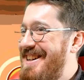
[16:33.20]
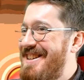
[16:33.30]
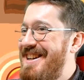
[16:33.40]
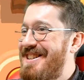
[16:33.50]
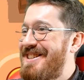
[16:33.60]

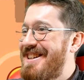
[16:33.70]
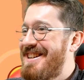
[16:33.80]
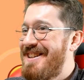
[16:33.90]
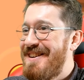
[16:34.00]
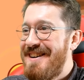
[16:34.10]
Benden çıktı.
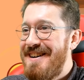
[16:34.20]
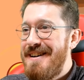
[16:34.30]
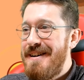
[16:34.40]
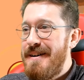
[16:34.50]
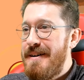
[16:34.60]

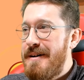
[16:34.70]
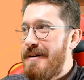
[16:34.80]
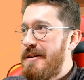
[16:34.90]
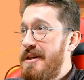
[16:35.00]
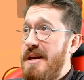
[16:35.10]

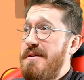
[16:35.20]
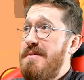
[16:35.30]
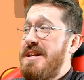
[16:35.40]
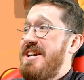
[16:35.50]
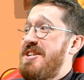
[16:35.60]
Yine mi
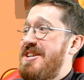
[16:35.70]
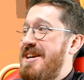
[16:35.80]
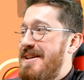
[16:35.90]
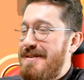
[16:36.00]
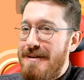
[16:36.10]

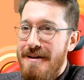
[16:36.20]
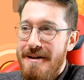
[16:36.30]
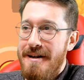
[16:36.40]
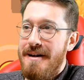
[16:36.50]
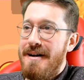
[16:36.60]
birinciyiz?
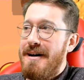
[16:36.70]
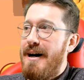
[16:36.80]
Yine birinci.